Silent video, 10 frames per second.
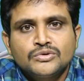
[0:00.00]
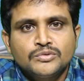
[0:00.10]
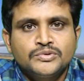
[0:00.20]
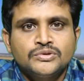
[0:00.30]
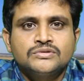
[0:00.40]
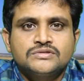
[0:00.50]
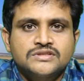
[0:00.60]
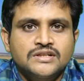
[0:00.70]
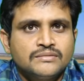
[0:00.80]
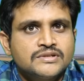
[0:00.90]
గ్రూప్ టూ
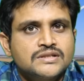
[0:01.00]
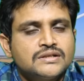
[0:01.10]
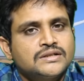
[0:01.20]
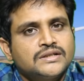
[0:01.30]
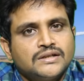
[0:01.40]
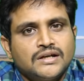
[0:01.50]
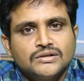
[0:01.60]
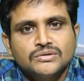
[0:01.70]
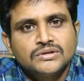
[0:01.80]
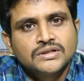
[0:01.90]
సిలబస్లకి
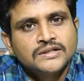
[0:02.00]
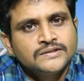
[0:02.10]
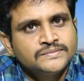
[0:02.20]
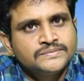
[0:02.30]
అనుగుణంగా